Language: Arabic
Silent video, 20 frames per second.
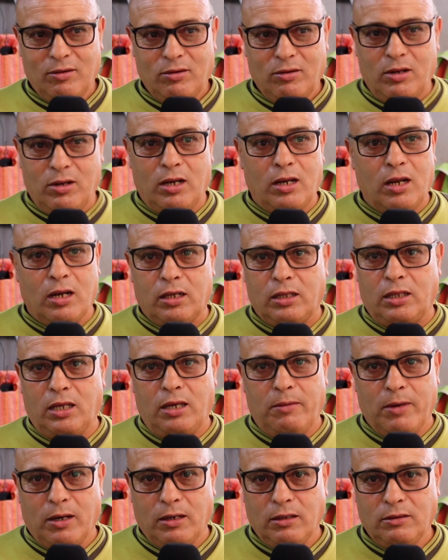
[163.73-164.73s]
لا لا
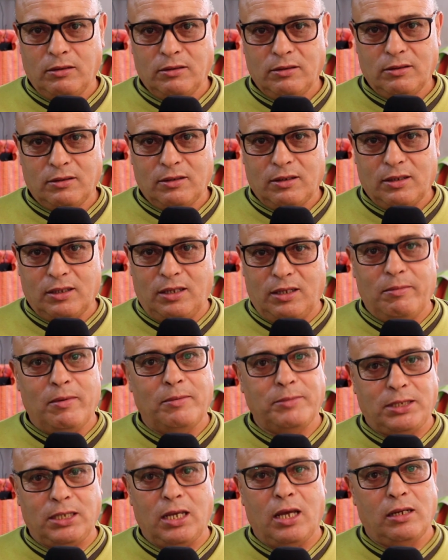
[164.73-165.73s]
القديمه قديمه
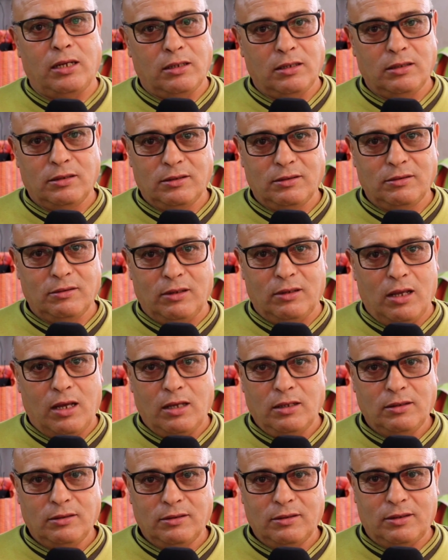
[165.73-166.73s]
مزيانه والله
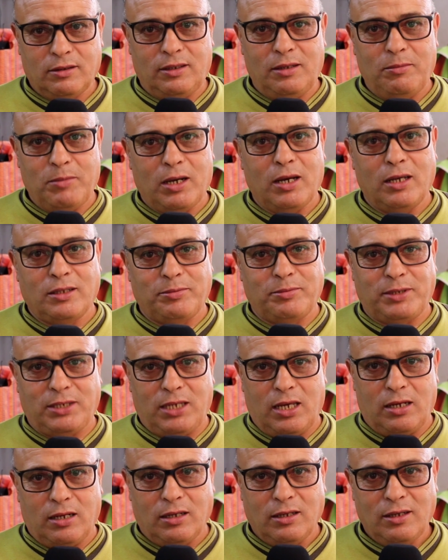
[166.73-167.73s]
قديمه كانت
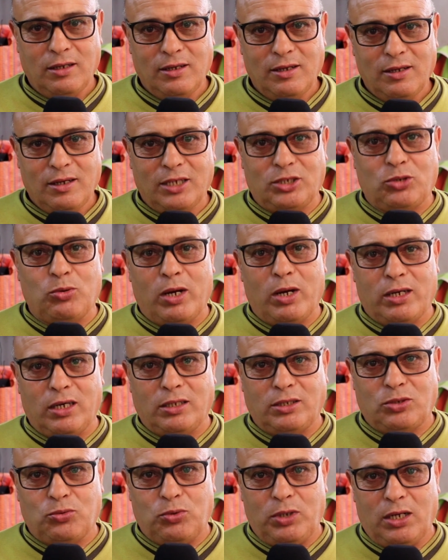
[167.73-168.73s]
مزيانه اجواء
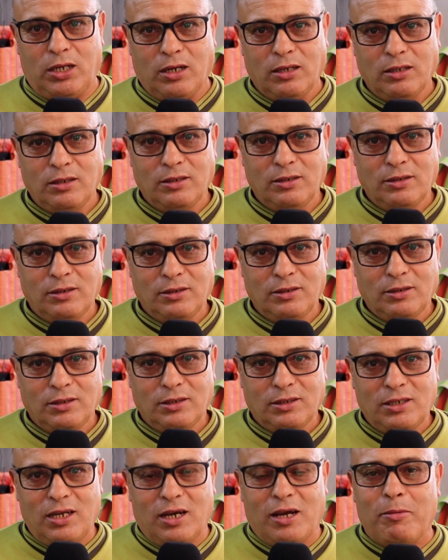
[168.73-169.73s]
كانت زوينه
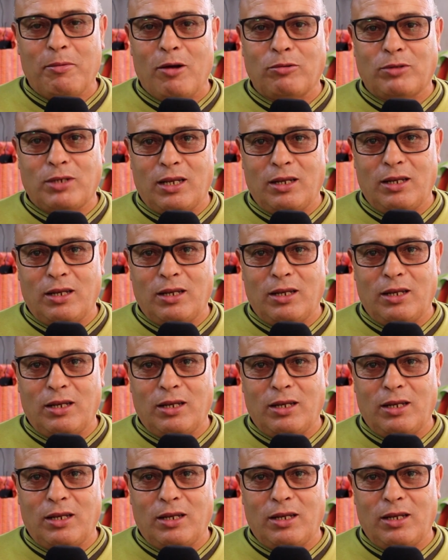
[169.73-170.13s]
الا كنبقاو حتى